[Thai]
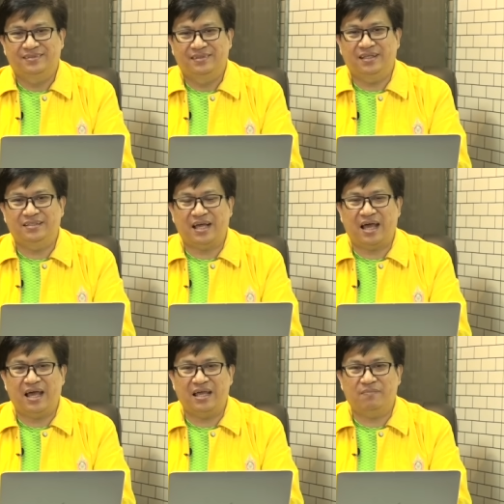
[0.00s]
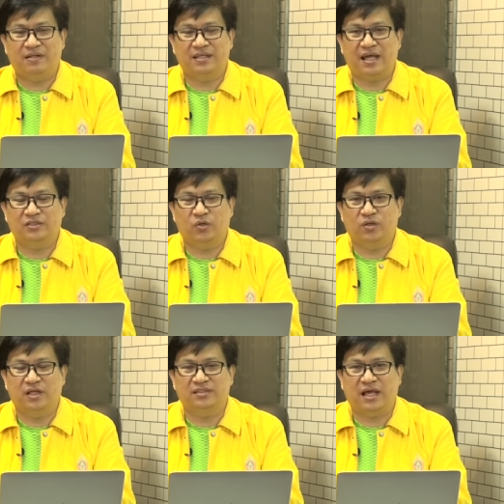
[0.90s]
ที่จะให้ประชาชน
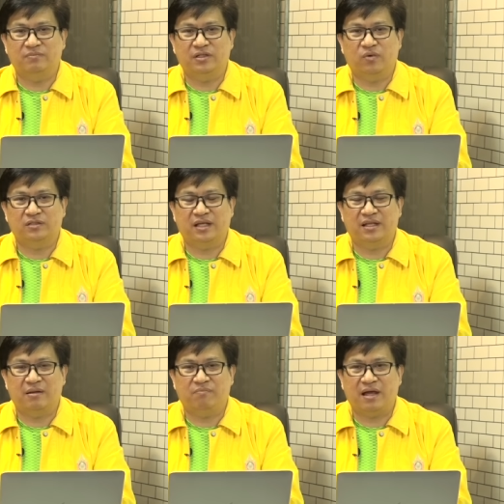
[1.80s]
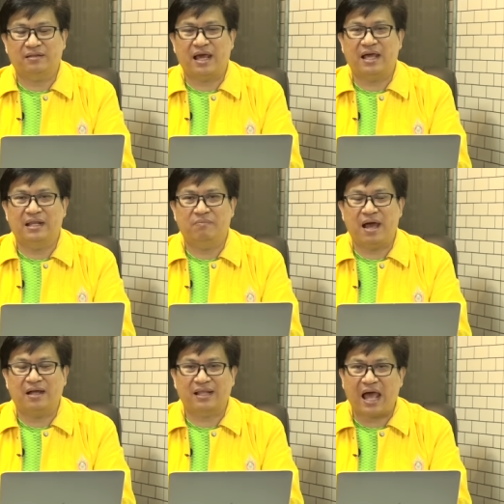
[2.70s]
ในสามจังหวัดชายแดนภาคใต้ใน
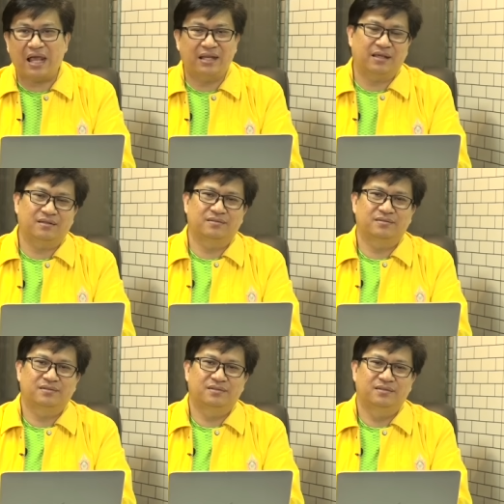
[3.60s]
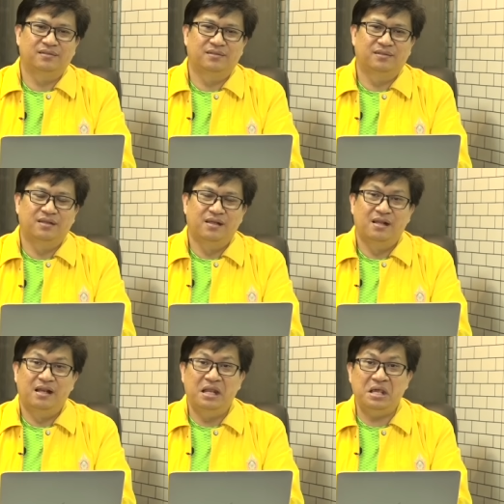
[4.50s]
ภาคใต้เนี่ย
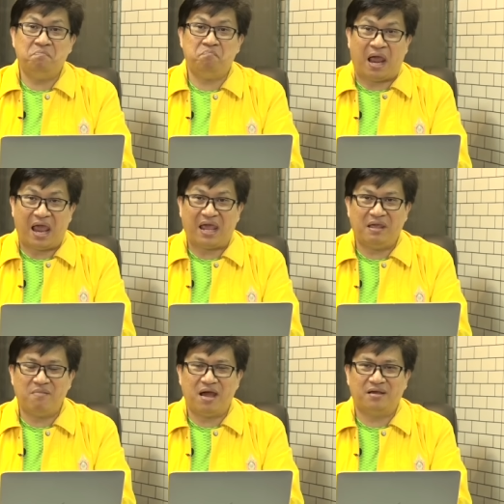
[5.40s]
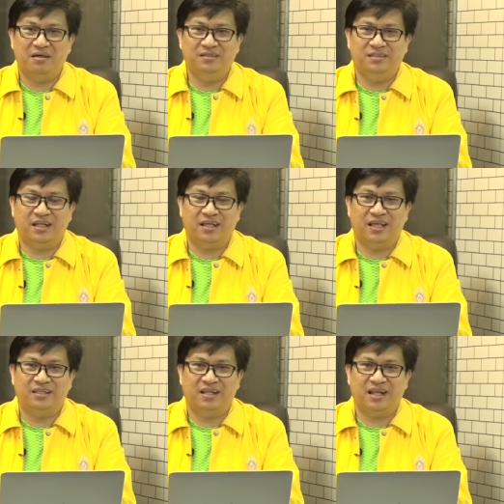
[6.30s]
เลี้ยงแพะให้มากขึ้นเศรษฐ
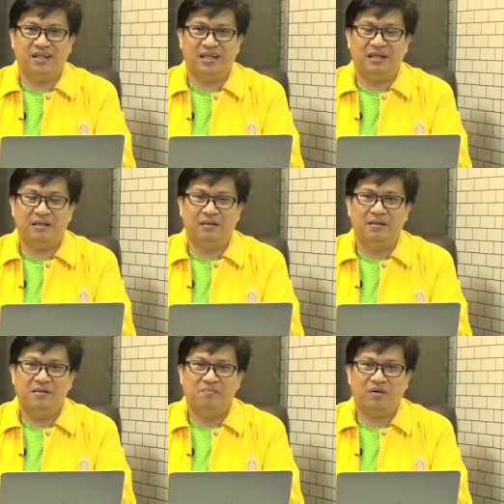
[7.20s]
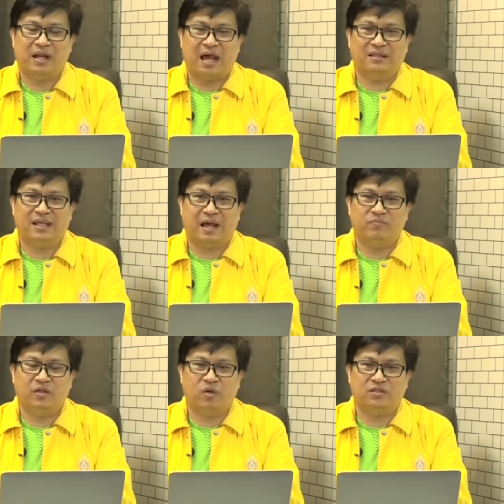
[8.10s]
กิจจะได้ดีปัญหาสาม
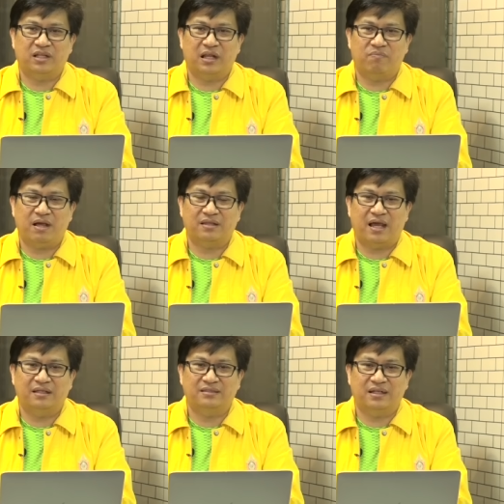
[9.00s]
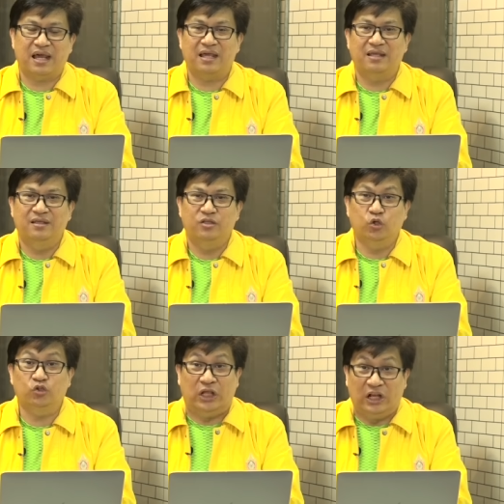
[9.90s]
จังหวัดชายแดนภาคใต้จะได้
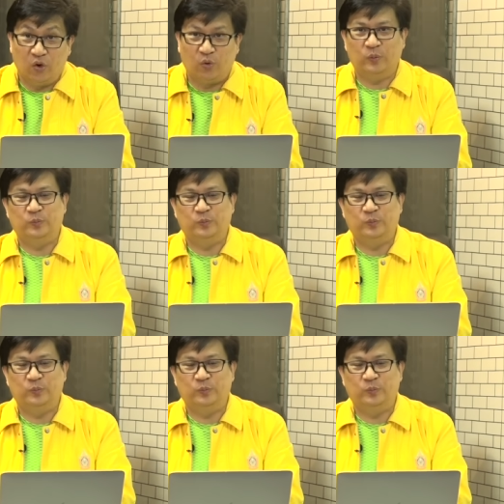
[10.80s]
ยุติลง